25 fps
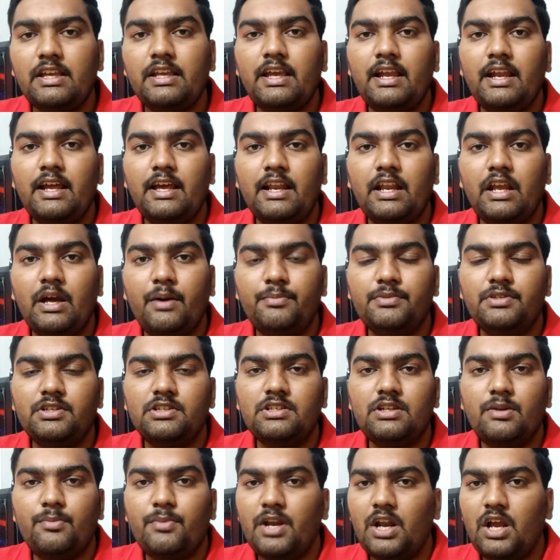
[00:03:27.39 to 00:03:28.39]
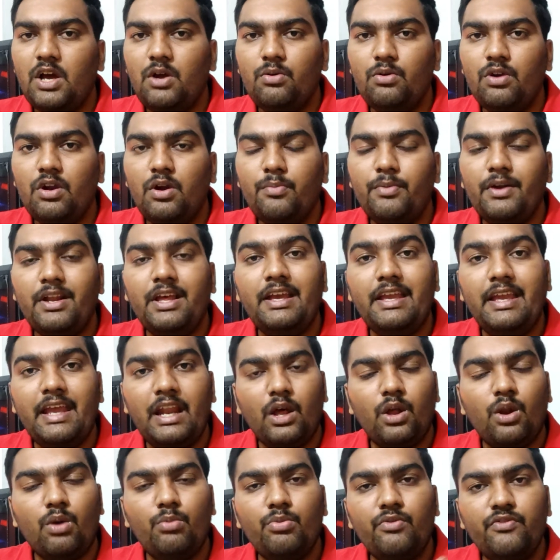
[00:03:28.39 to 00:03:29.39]
கீழே இருக்கிற கமெண்ட் செக்ஷனில் மறக்காமல் பண்ணுங்கள்
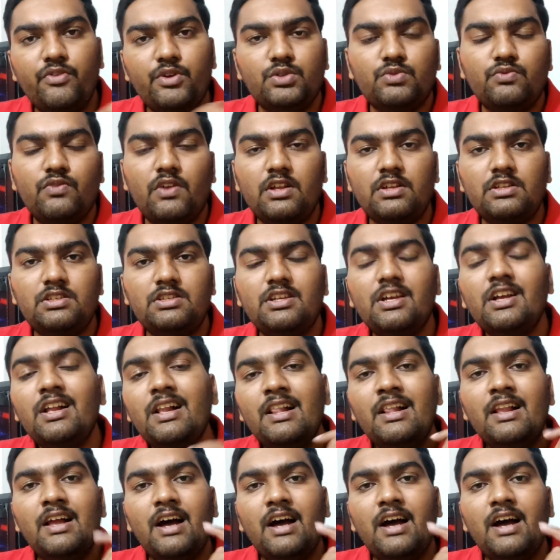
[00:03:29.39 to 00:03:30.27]
எனக்கு ரொம்ப யூஸ்ஃபுல்லாக இருந்துச்சு